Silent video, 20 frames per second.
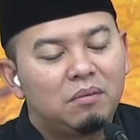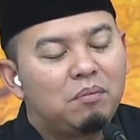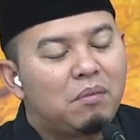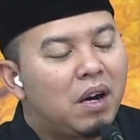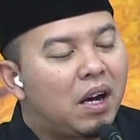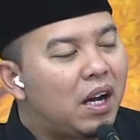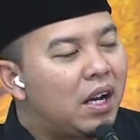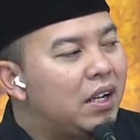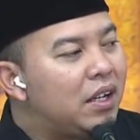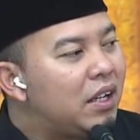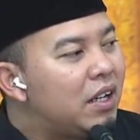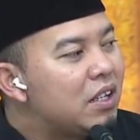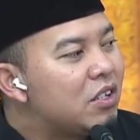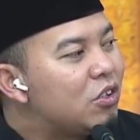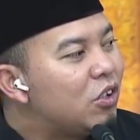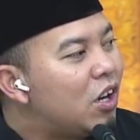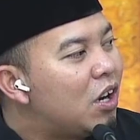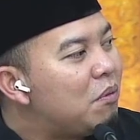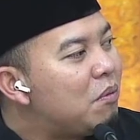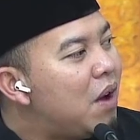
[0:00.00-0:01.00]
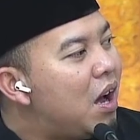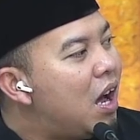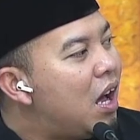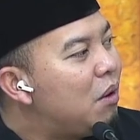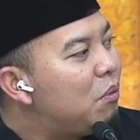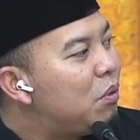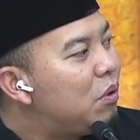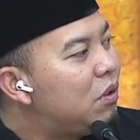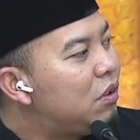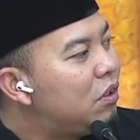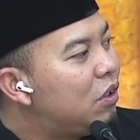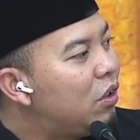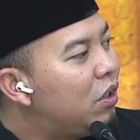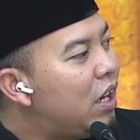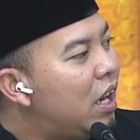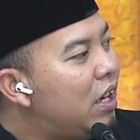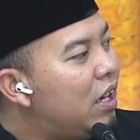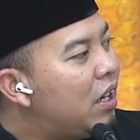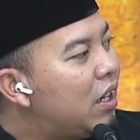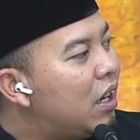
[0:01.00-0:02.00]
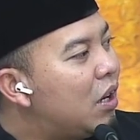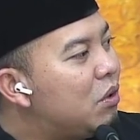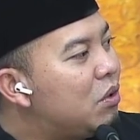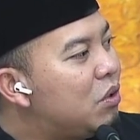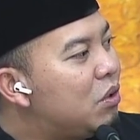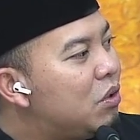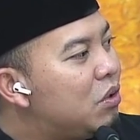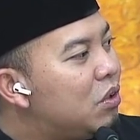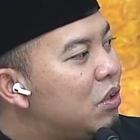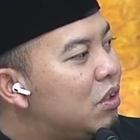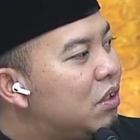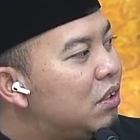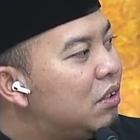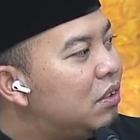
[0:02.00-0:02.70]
makan di restoran mahal pun telur dadar gak ujung-ujung